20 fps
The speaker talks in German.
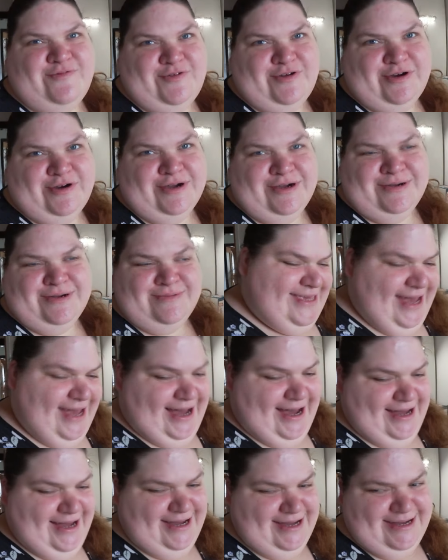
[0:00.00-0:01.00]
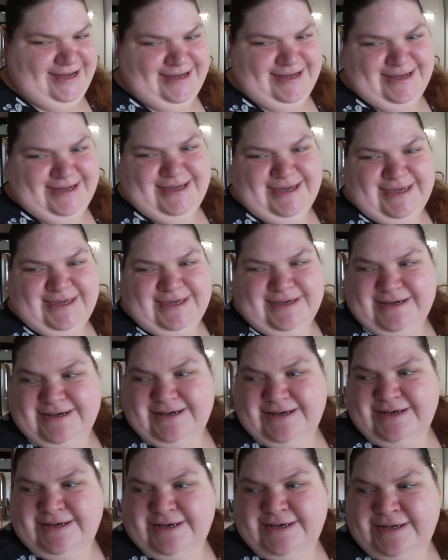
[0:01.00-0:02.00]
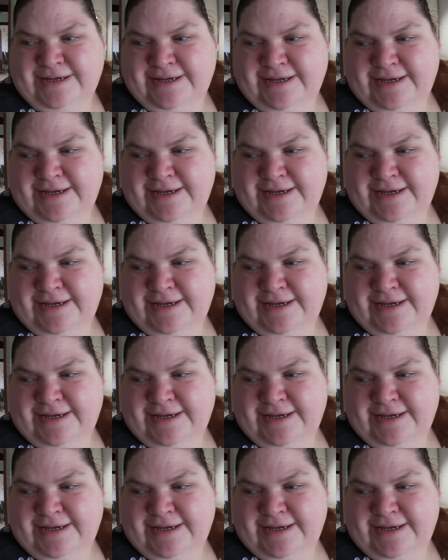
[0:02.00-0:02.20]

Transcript: Vlog. Ja, ich äh,